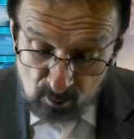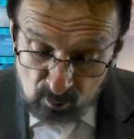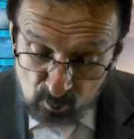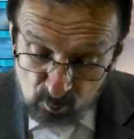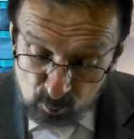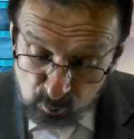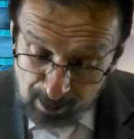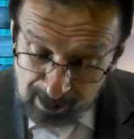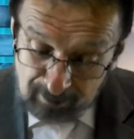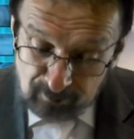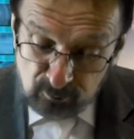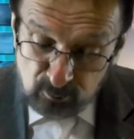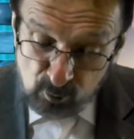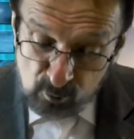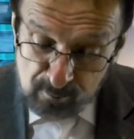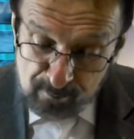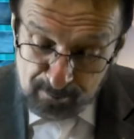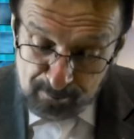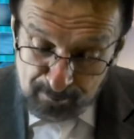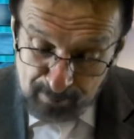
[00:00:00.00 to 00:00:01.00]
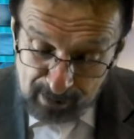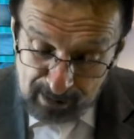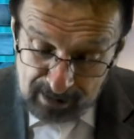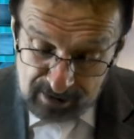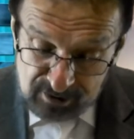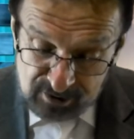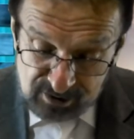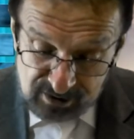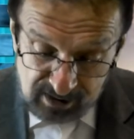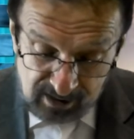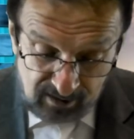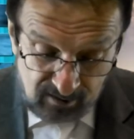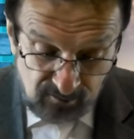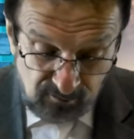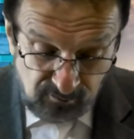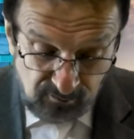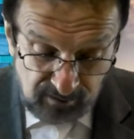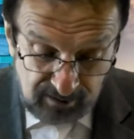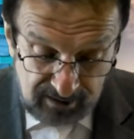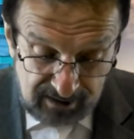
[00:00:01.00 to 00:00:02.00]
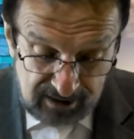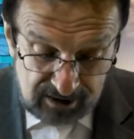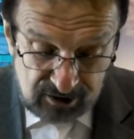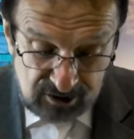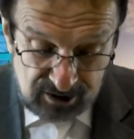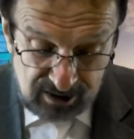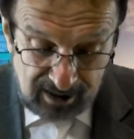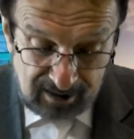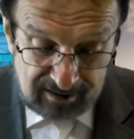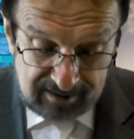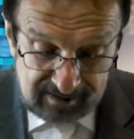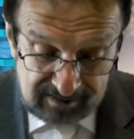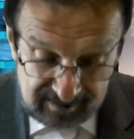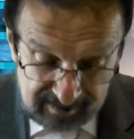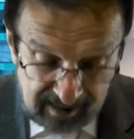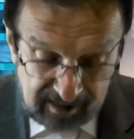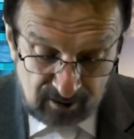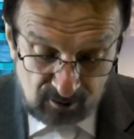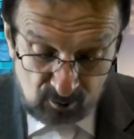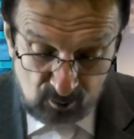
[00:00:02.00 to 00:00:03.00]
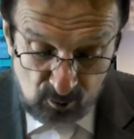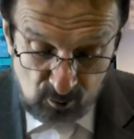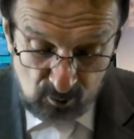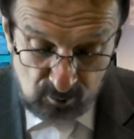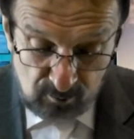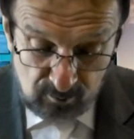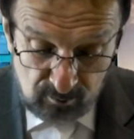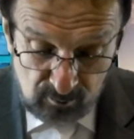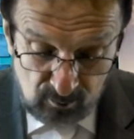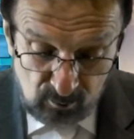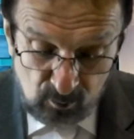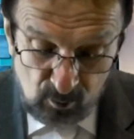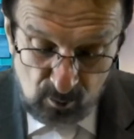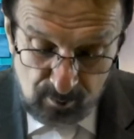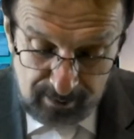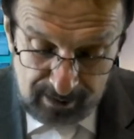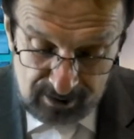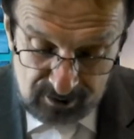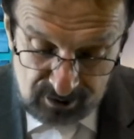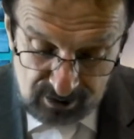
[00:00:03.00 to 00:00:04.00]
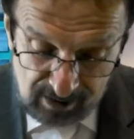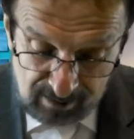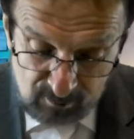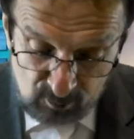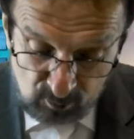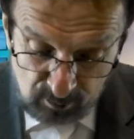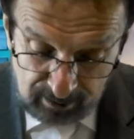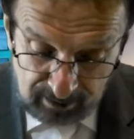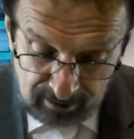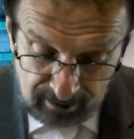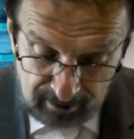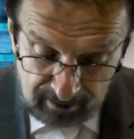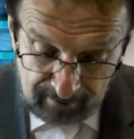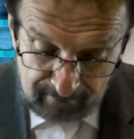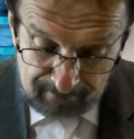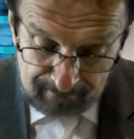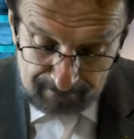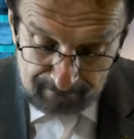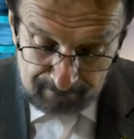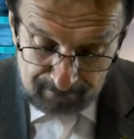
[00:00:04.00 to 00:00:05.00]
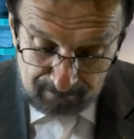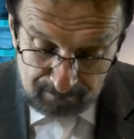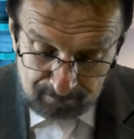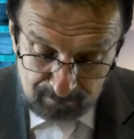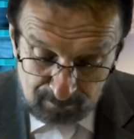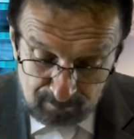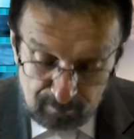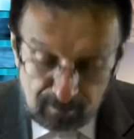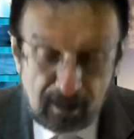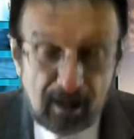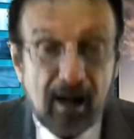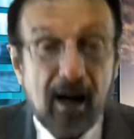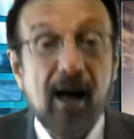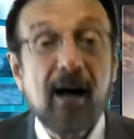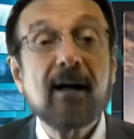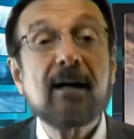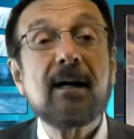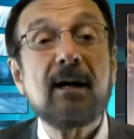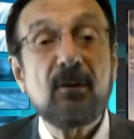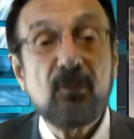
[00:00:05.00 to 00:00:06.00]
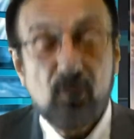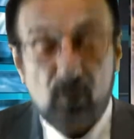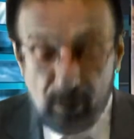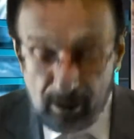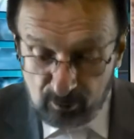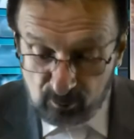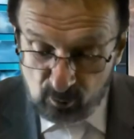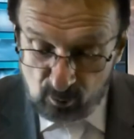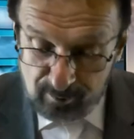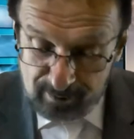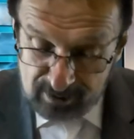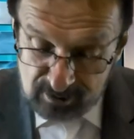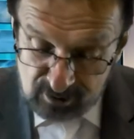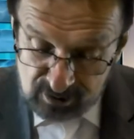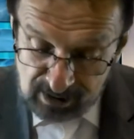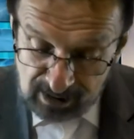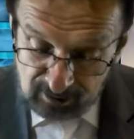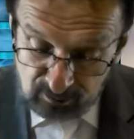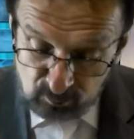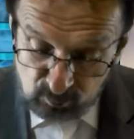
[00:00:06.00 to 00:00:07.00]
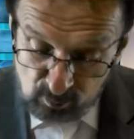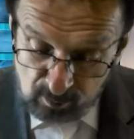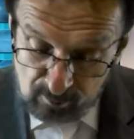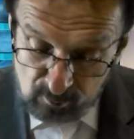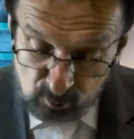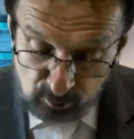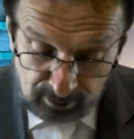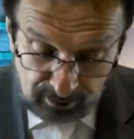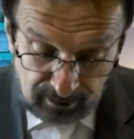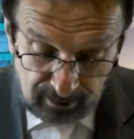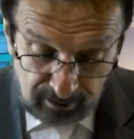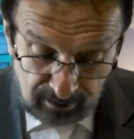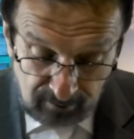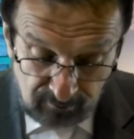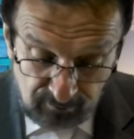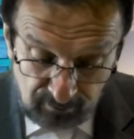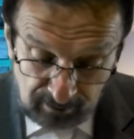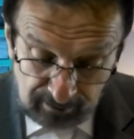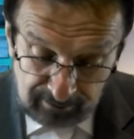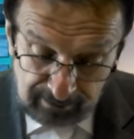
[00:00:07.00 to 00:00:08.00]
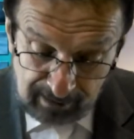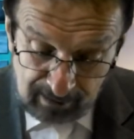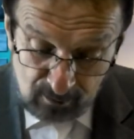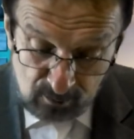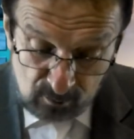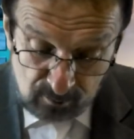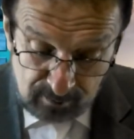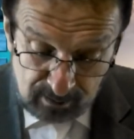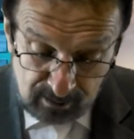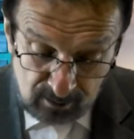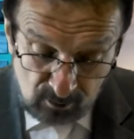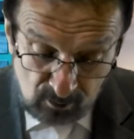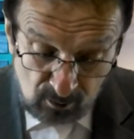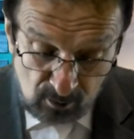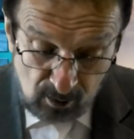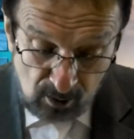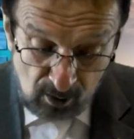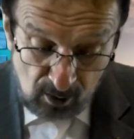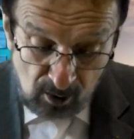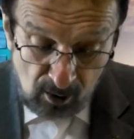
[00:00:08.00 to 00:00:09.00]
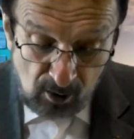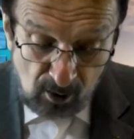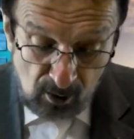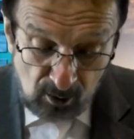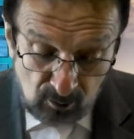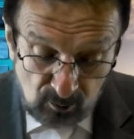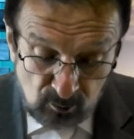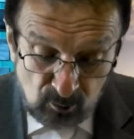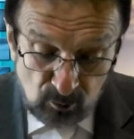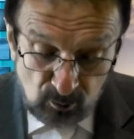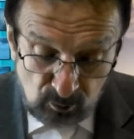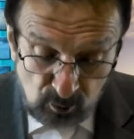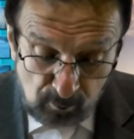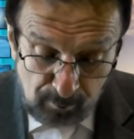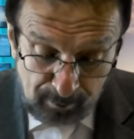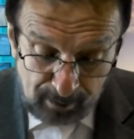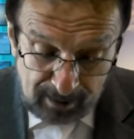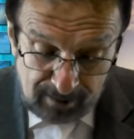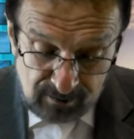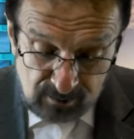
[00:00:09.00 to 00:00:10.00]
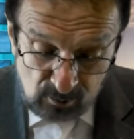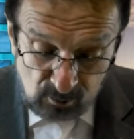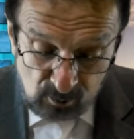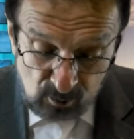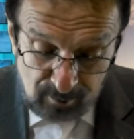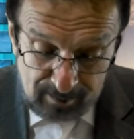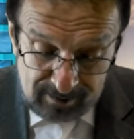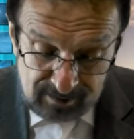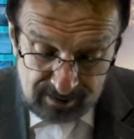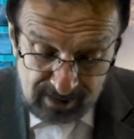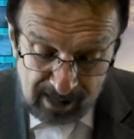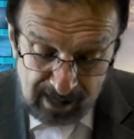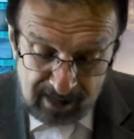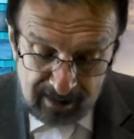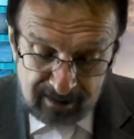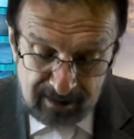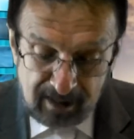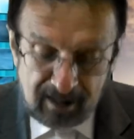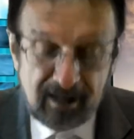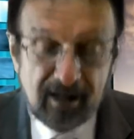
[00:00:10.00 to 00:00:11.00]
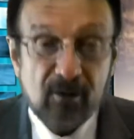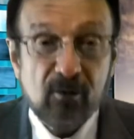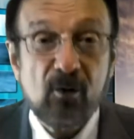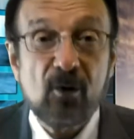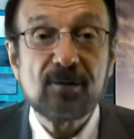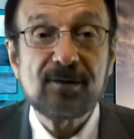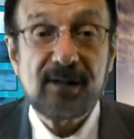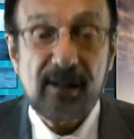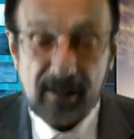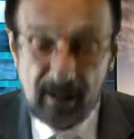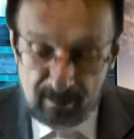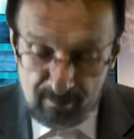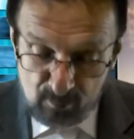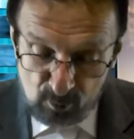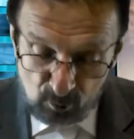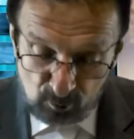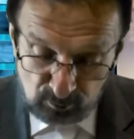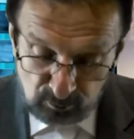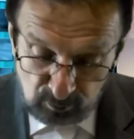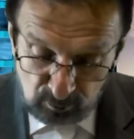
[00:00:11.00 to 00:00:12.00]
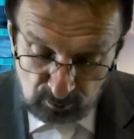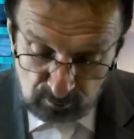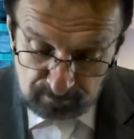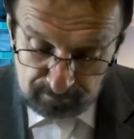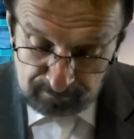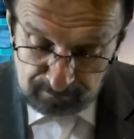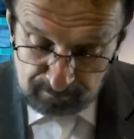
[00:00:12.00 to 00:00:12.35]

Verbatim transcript: quando un pesce finisce al secco, comincia a morire. Anche tu hai cominciato a morire, fratello mio, tutto preso come sei dalle cose del mondo.